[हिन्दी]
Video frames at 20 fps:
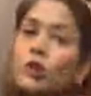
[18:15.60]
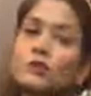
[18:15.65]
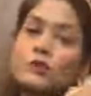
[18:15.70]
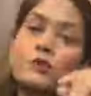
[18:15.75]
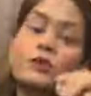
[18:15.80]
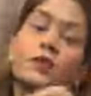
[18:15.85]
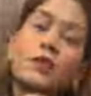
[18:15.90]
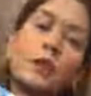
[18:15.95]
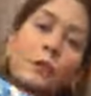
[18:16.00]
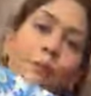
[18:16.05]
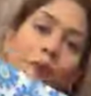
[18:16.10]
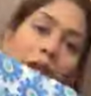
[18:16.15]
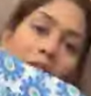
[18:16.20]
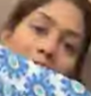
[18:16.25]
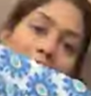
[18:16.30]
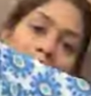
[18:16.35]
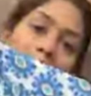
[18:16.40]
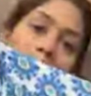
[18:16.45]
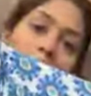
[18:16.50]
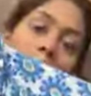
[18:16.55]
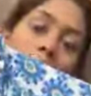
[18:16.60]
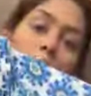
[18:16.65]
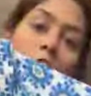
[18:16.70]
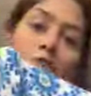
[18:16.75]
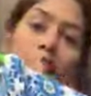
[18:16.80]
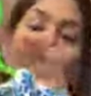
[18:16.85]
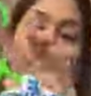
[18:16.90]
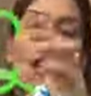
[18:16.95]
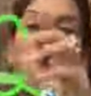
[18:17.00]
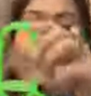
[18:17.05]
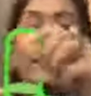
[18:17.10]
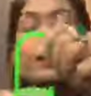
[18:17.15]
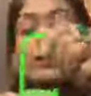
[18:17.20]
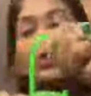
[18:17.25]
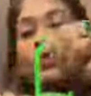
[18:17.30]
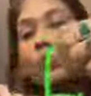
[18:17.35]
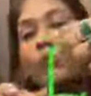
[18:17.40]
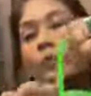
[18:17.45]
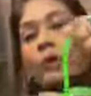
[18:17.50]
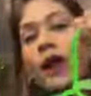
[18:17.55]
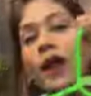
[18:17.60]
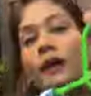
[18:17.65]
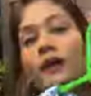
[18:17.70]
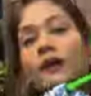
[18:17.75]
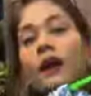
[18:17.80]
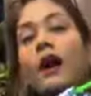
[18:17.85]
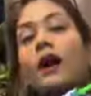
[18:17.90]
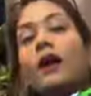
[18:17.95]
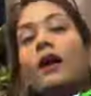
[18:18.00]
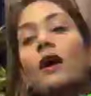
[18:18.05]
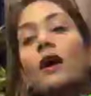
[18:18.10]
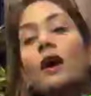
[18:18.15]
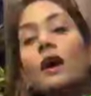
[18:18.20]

भी बहुत सुंदर है ब्राइट शेड में जा रहा है रियो ब्रांड का